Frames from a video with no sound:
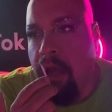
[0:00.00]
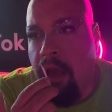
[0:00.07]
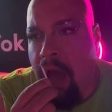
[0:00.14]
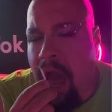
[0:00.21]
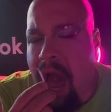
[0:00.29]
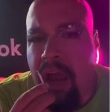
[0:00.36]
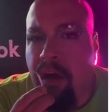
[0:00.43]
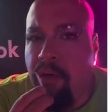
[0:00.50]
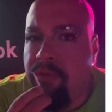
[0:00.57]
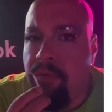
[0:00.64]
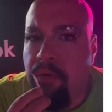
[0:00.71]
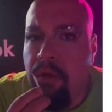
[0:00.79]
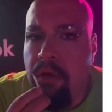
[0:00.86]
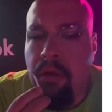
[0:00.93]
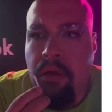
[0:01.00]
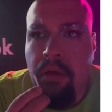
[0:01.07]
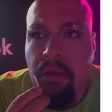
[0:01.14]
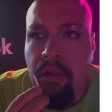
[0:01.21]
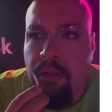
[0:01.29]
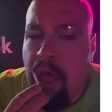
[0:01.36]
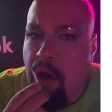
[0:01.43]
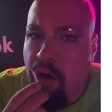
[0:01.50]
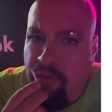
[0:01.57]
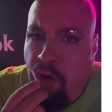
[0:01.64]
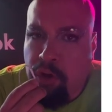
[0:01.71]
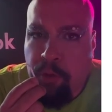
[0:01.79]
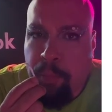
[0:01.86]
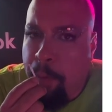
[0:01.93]
Ah, eu. Não, eu
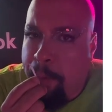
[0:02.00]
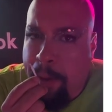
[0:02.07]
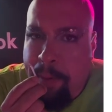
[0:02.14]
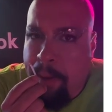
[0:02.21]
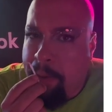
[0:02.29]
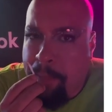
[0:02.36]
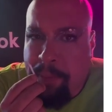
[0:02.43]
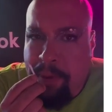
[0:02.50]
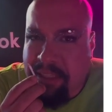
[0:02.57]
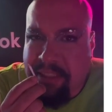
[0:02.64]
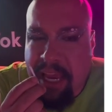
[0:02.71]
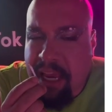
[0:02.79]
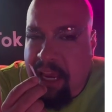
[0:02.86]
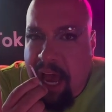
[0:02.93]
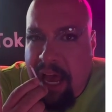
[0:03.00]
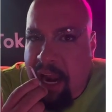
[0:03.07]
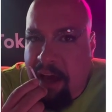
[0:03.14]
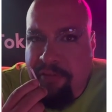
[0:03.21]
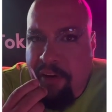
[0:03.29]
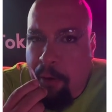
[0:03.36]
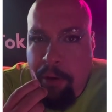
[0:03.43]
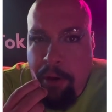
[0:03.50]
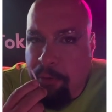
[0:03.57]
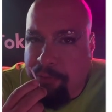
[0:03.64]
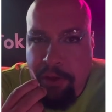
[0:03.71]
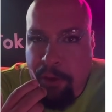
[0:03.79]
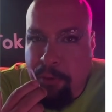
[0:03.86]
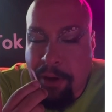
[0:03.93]
volto pro BBB, porque sem carnaval eu não
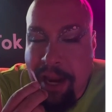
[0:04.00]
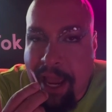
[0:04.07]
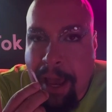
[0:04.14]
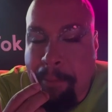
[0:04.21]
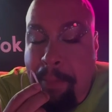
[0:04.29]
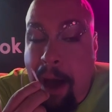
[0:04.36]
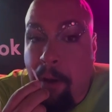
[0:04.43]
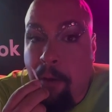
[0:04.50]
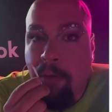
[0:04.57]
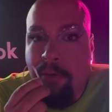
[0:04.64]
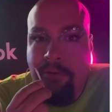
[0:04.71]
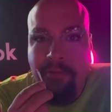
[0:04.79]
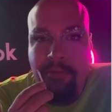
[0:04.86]
fico nem a pau.